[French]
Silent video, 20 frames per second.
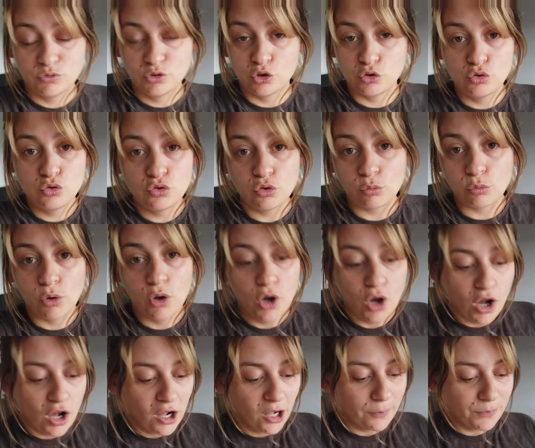c'est juste un,
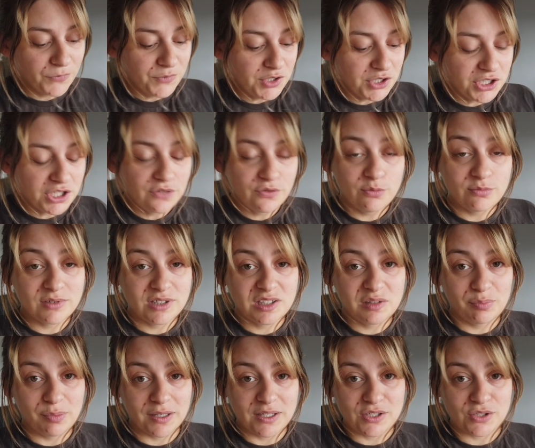un petit kiff, une
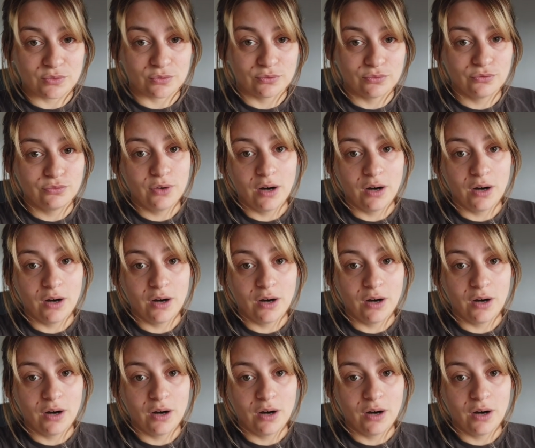petite passion.